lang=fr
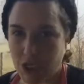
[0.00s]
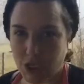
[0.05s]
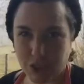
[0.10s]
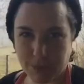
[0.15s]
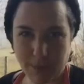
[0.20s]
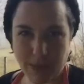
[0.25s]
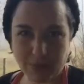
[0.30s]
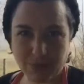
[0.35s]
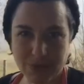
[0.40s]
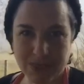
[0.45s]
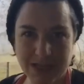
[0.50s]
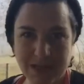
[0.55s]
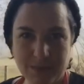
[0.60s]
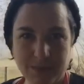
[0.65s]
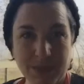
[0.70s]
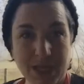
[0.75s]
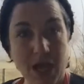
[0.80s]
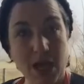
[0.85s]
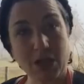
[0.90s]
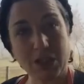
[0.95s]
J'espère que vous
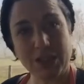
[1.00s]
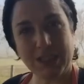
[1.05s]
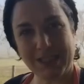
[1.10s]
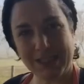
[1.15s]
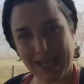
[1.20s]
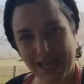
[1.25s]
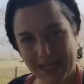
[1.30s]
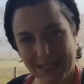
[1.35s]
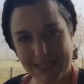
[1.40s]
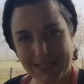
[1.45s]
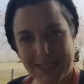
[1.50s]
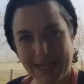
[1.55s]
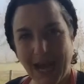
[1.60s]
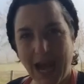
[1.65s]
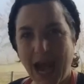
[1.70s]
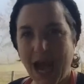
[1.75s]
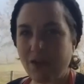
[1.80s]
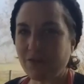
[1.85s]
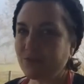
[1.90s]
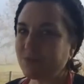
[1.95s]
allez bien. Il caille
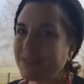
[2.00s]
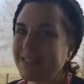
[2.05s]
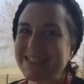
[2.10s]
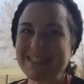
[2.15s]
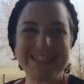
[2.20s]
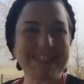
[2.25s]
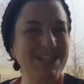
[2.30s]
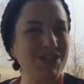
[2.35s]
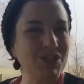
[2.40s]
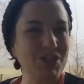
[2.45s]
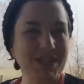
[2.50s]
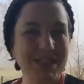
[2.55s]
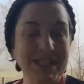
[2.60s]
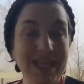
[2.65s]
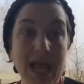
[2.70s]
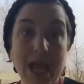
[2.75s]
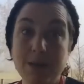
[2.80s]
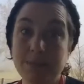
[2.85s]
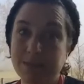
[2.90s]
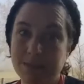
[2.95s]
grave, mais c'est
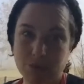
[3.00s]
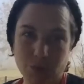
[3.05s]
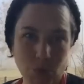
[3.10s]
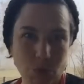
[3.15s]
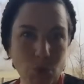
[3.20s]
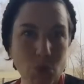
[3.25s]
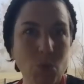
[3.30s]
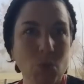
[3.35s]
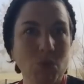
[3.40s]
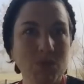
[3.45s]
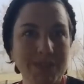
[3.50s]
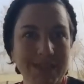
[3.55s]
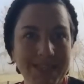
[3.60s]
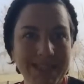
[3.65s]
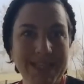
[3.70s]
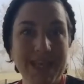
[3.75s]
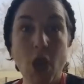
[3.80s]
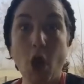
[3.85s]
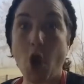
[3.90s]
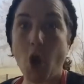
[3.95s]
génial parce que
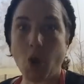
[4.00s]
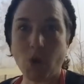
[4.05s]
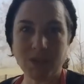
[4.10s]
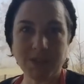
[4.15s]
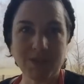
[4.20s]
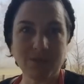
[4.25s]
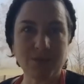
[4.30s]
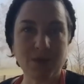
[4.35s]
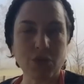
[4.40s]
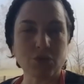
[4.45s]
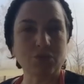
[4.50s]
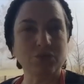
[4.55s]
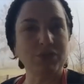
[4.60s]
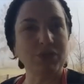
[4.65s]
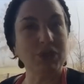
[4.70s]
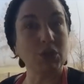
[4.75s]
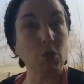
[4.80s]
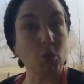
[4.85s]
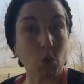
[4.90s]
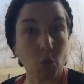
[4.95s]
on est en hiver. Je vous
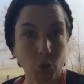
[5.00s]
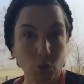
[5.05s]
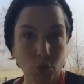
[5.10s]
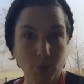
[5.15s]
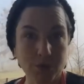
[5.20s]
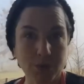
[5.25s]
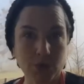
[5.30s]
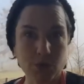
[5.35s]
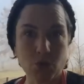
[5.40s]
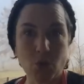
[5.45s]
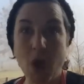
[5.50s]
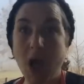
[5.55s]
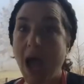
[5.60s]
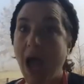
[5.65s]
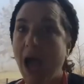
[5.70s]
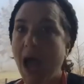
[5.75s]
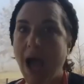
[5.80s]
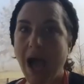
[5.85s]
fais des gros gros bisous.